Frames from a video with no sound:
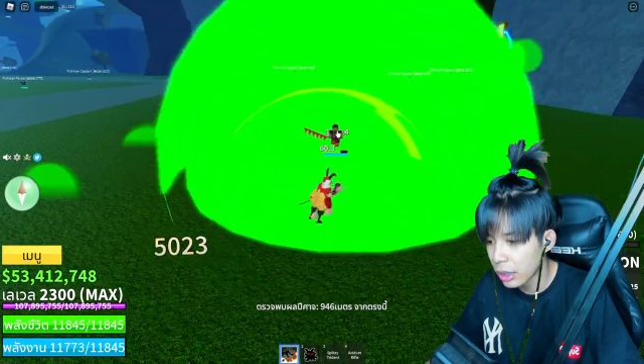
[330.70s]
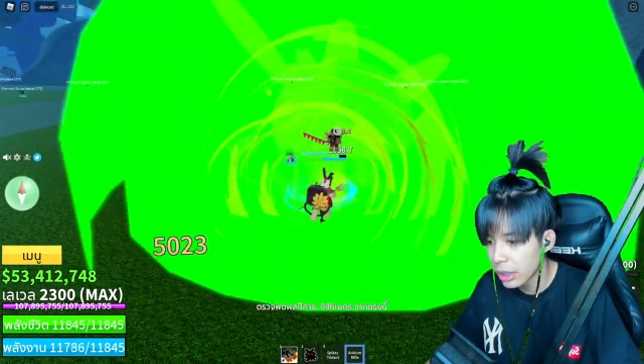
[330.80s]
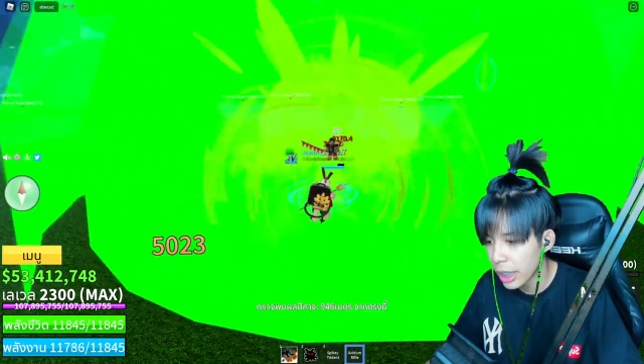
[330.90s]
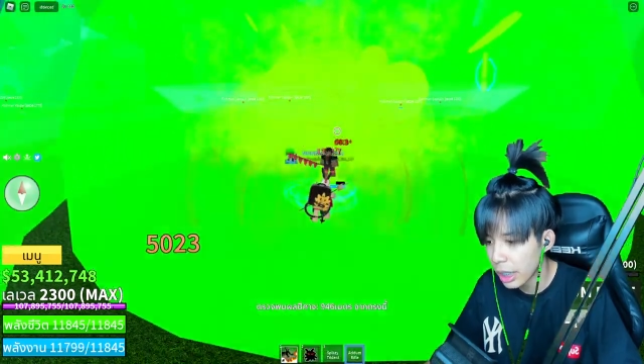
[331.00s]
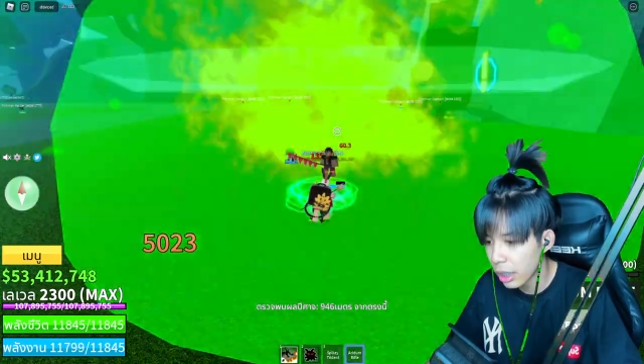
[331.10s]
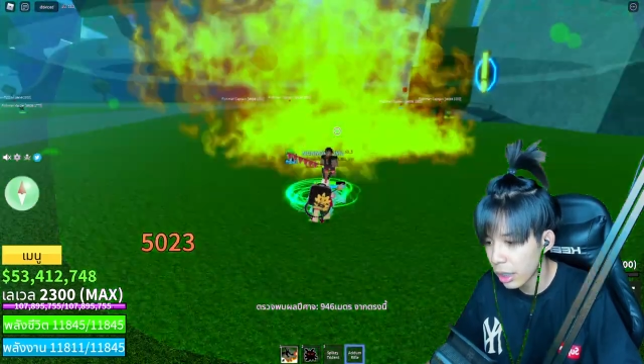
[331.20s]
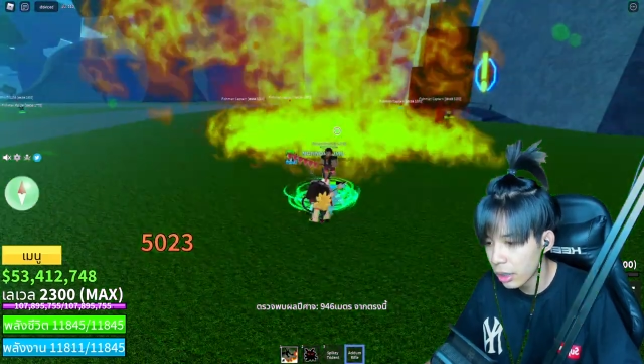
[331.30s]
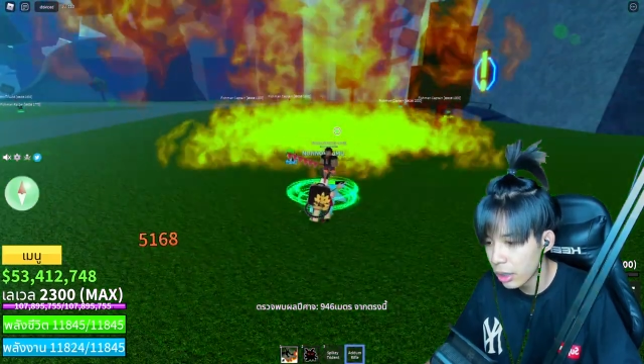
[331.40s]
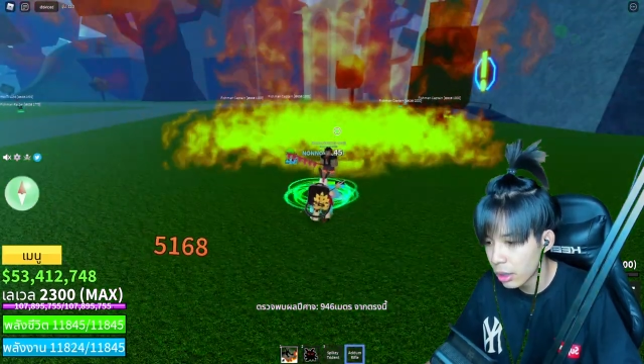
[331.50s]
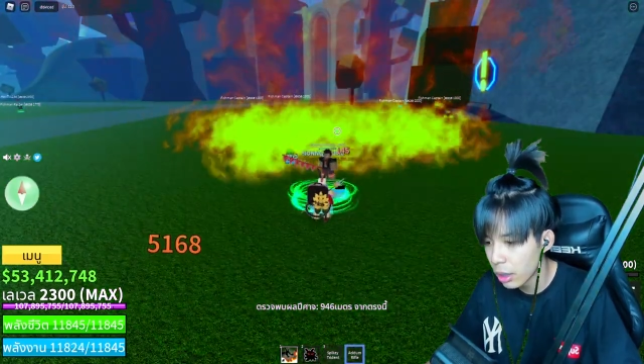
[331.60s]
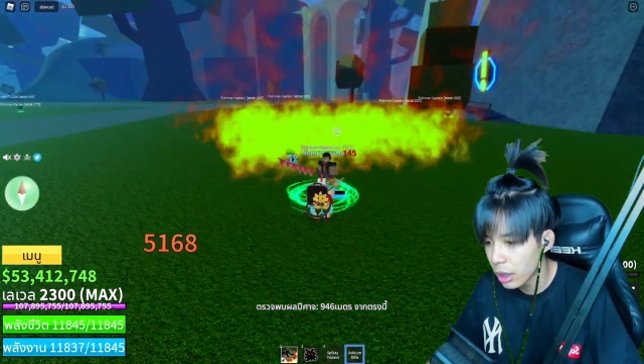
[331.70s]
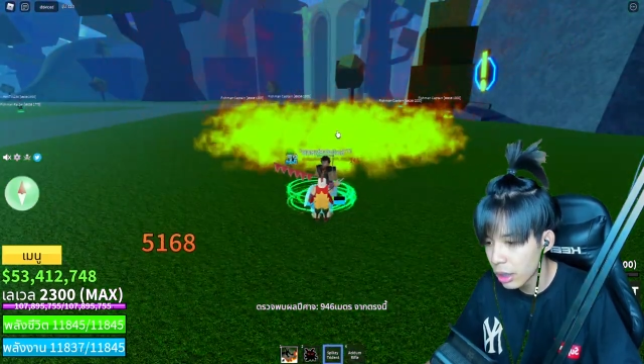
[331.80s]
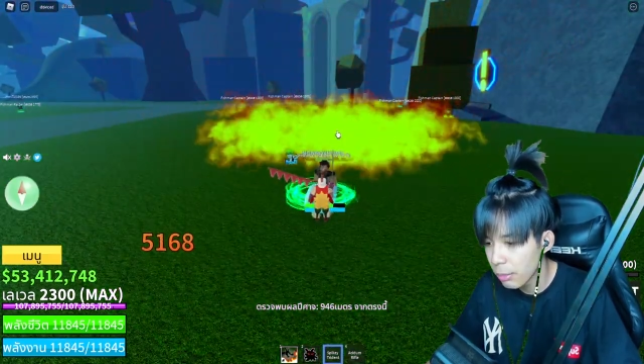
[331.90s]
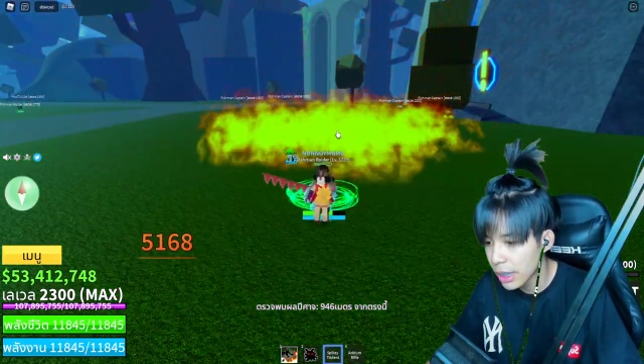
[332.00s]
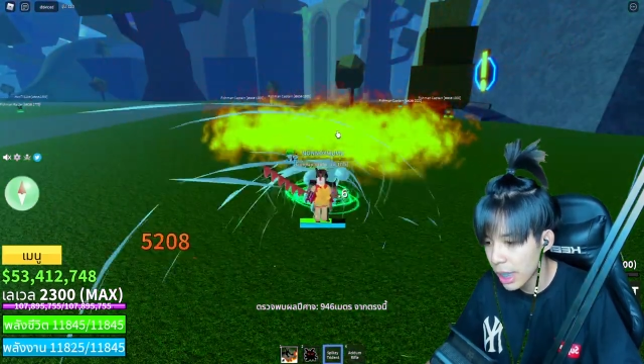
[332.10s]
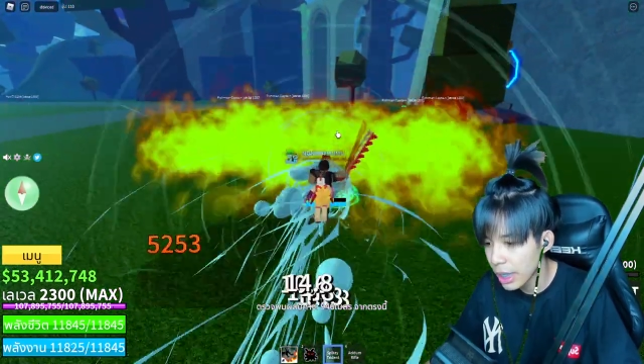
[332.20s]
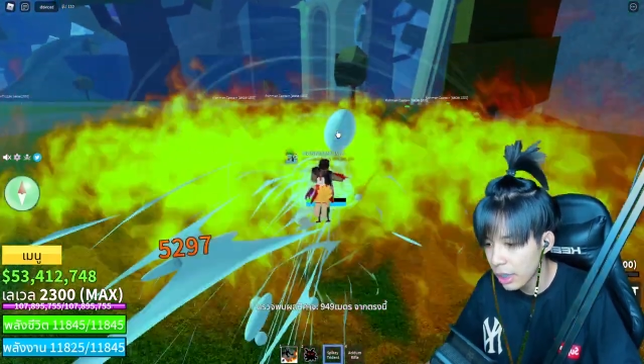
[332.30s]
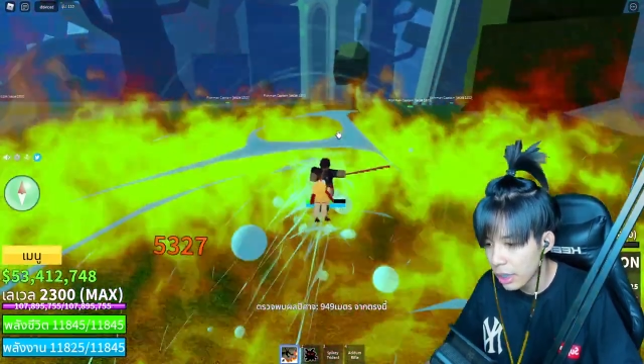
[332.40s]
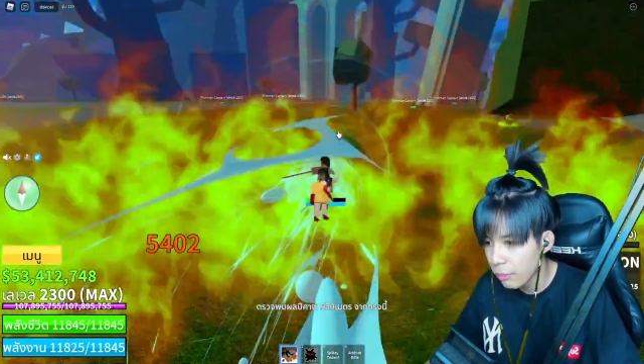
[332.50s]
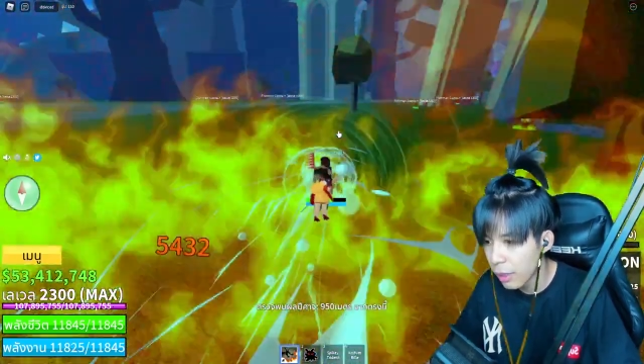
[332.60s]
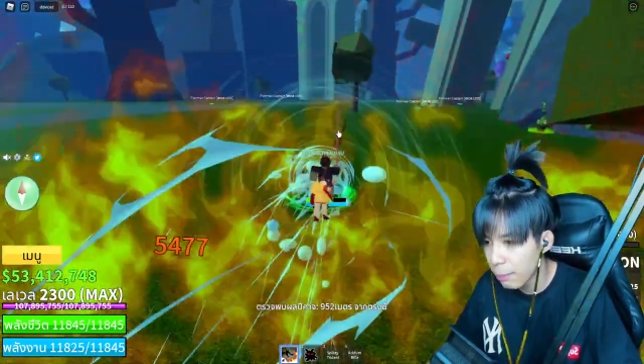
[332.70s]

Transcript: ยิงเฮ้ยไม่ใช่ปึ๊บ